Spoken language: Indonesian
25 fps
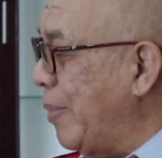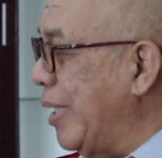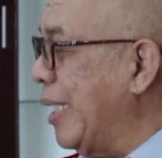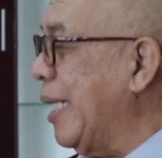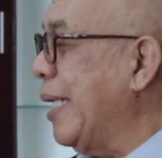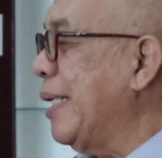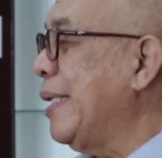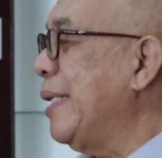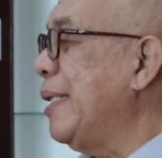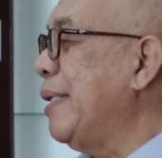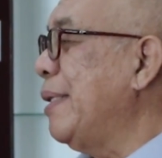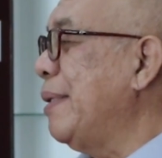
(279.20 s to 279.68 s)

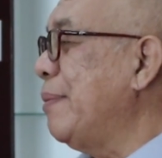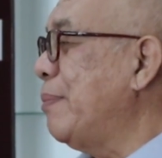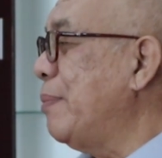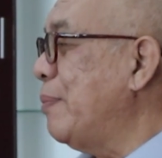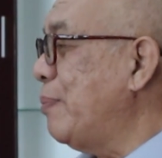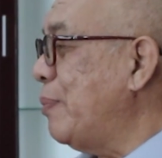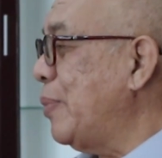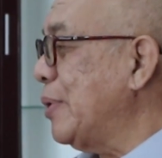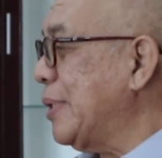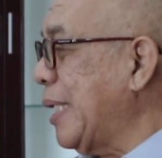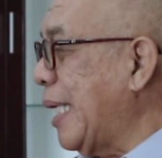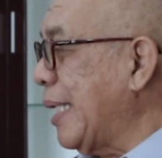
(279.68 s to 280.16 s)
pimpinan di
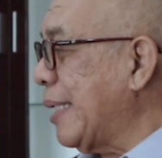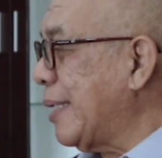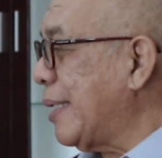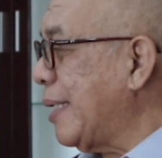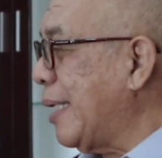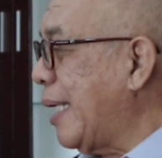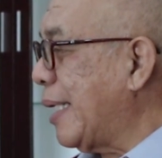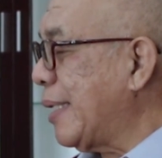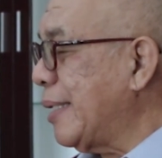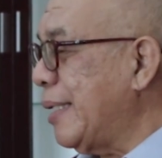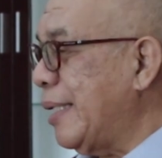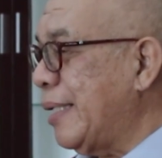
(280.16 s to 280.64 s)
pusat.
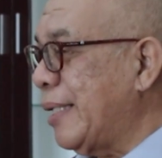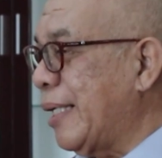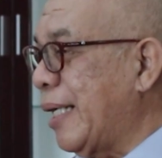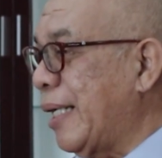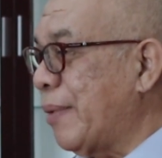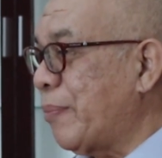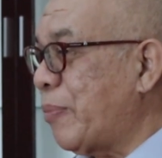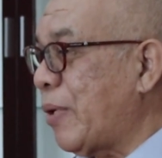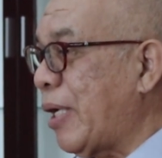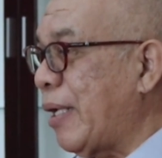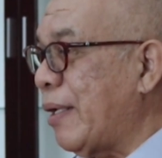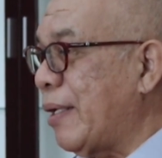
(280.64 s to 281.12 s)
Artinya
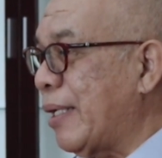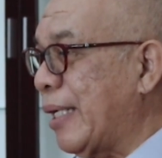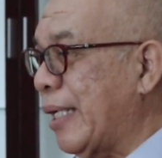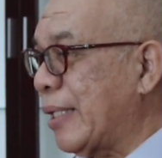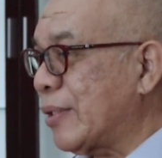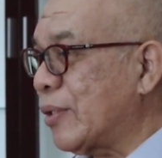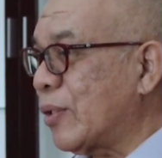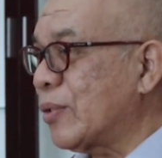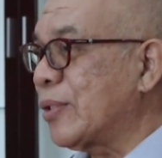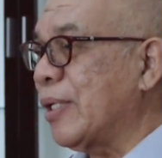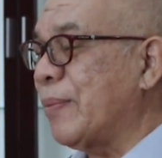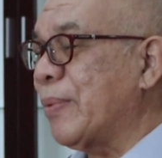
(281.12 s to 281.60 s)
dengan Pak
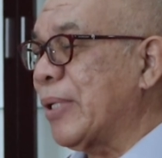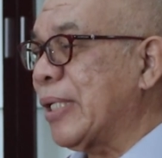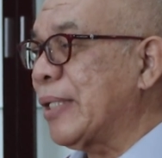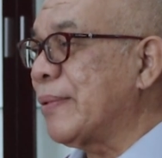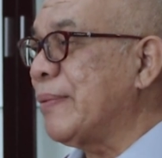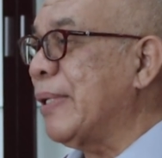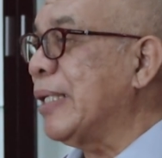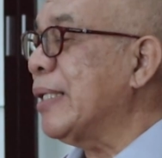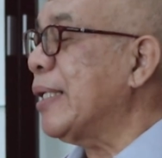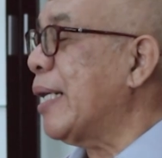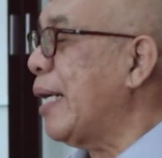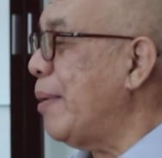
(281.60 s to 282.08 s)
Rektor sudah
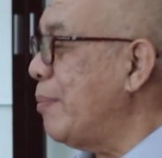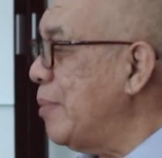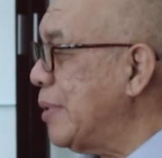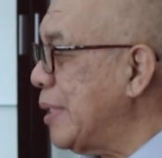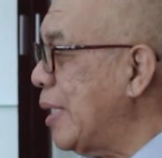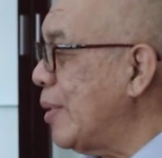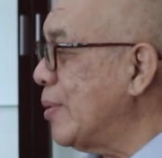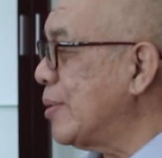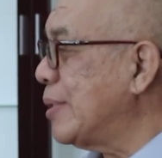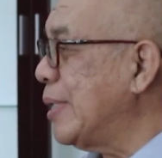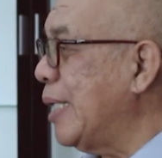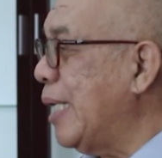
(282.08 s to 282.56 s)
mengatakan kami
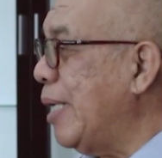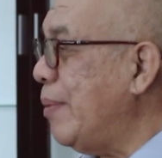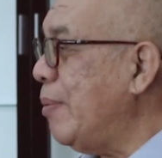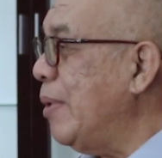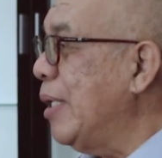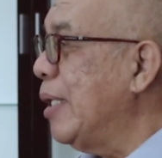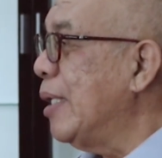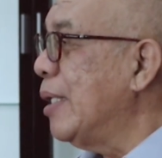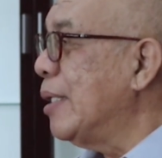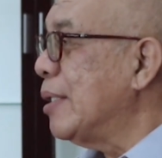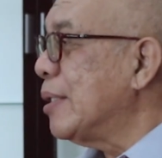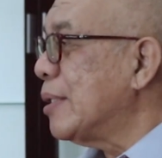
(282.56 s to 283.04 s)
selalu siap
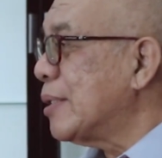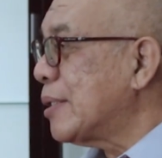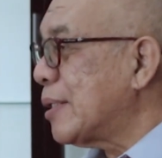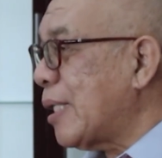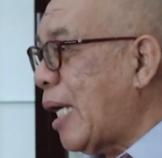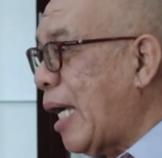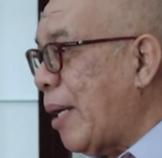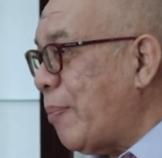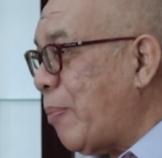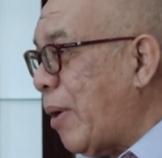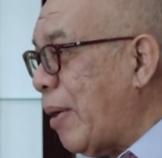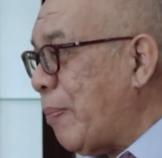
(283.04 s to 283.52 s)

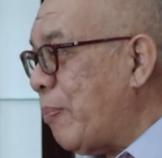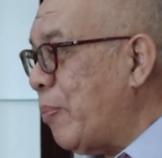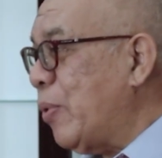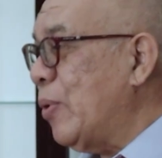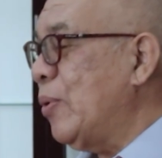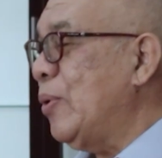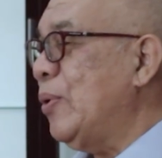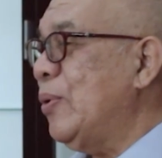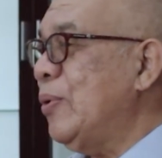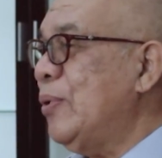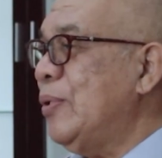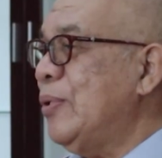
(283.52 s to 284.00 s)

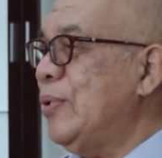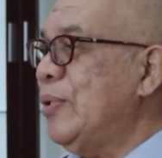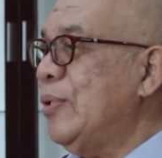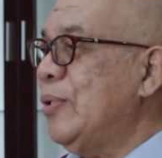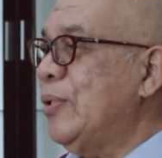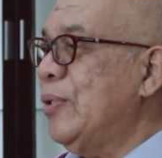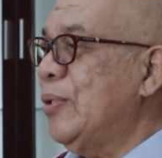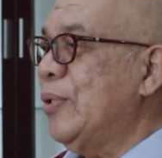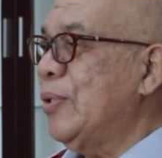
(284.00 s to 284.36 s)
apapun